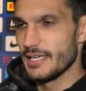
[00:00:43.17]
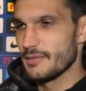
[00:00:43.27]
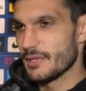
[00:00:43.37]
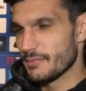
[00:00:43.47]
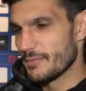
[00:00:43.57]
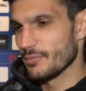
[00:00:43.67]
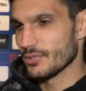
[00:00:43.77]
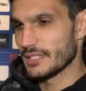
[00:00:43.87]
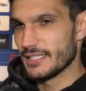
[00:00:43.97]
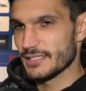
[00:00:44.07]
per me è
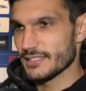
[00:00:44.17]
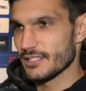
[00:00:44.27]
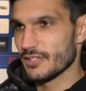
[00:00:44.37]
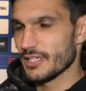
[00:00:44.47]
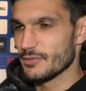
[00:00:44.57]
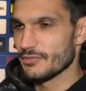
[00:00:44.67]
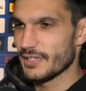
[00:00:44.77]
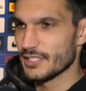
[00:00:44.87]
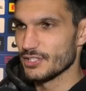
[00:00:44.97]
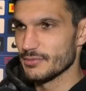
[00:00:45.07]
importante, è stato anche più
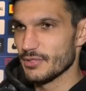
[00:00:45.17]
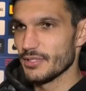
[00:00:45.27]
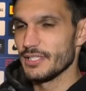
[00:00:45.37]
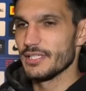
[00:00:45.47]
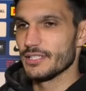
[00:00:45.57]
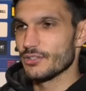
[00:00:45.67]
facile poi